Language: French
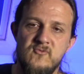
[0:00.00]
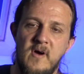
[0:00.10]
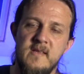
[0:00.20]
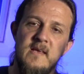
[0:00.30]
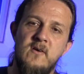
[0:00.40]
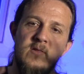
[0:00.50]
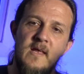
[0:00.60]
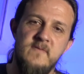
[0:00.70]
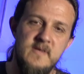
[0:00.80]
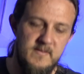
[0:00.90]
avec des cordes
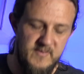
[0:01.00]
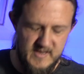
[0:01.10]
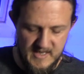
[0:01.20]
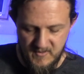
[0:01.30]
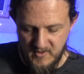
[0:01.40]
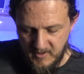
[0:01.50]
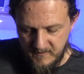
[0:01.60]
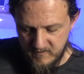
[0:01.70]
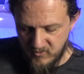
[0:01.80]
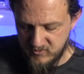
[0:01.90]
à vide et puis des hammers,
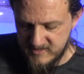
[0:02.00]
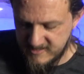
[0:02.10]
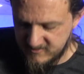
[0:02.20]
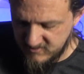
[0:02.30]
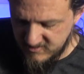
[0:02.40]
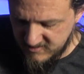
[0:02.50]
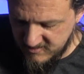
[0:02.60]
beaucoup de legato.